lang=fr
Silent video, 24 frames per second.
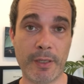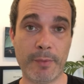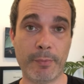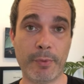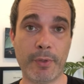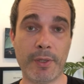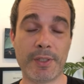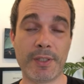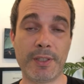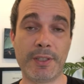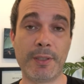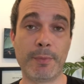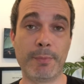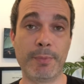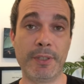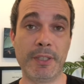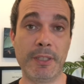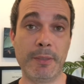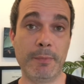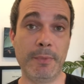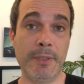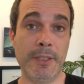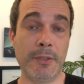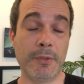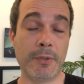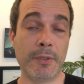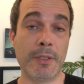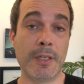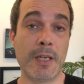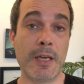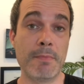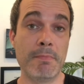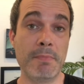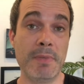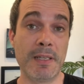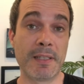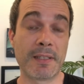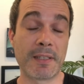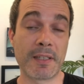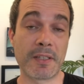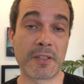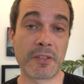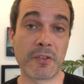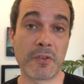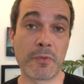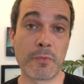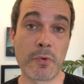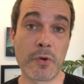rapport à cette épidémie. On en a
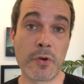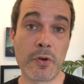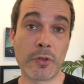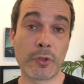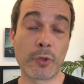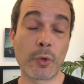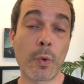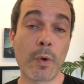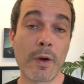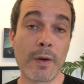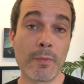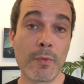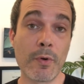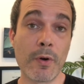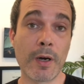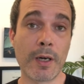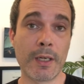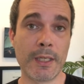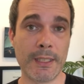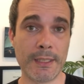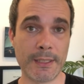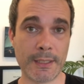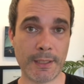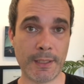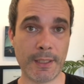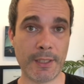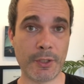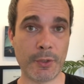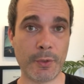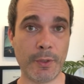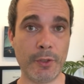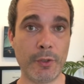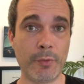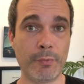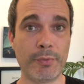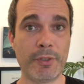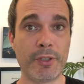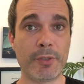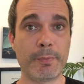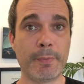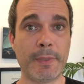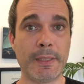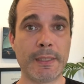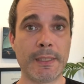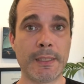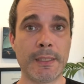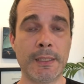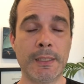1500 morts, 3 morts à l'international depuis ce
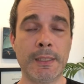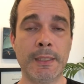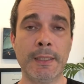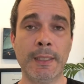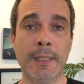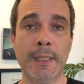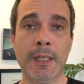matin.